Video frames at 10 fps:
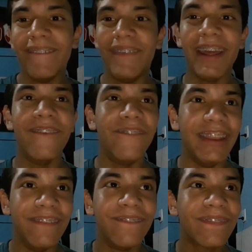Pero en
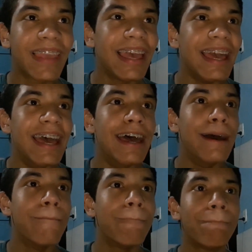fin.
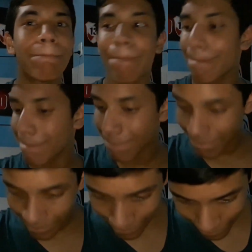Em,
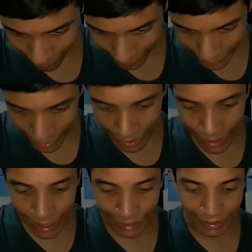
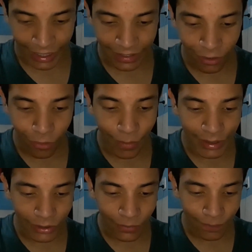hasta que llega un
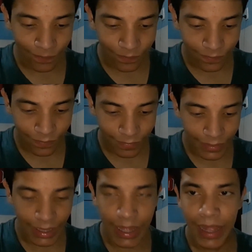momento,
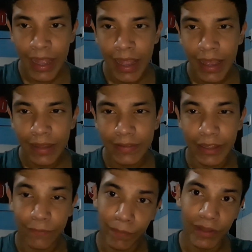
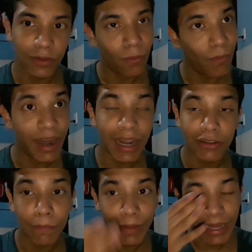después de un buen rato
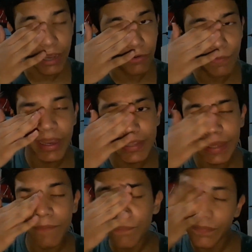de pelea con
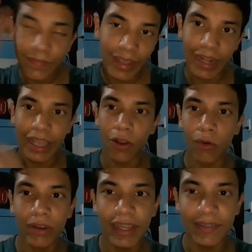Vegeta, en que
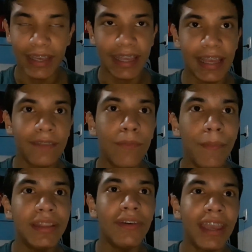Goku le dice que ya es
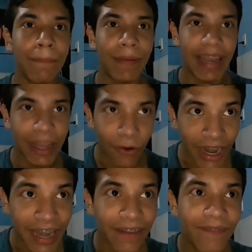momento de que pelee con
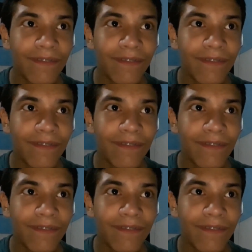él